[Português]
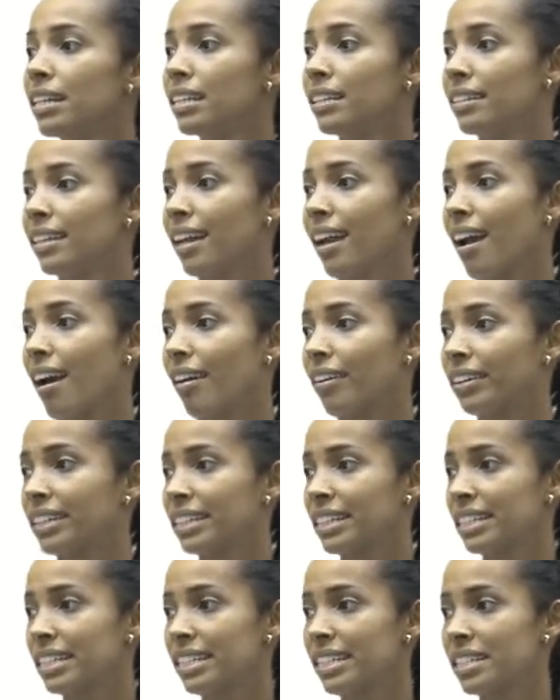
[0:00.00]
The
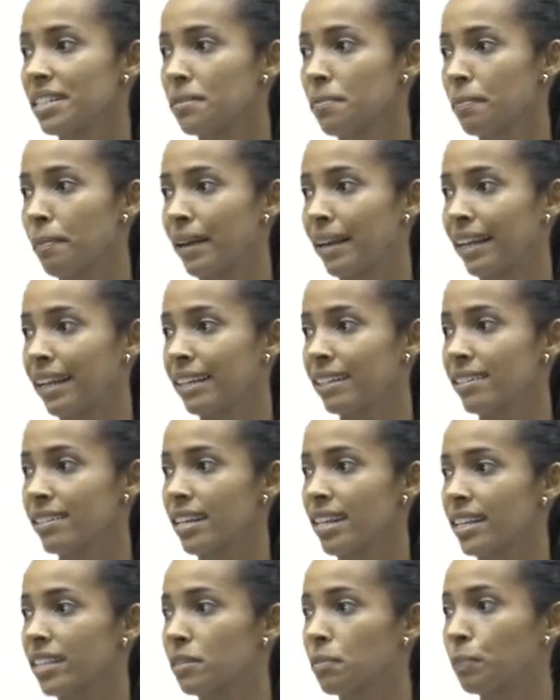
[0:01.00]
artist paints
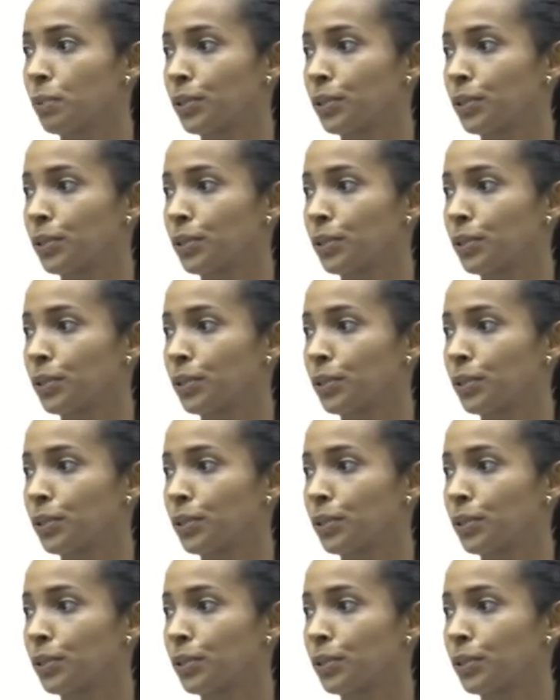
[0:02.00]
his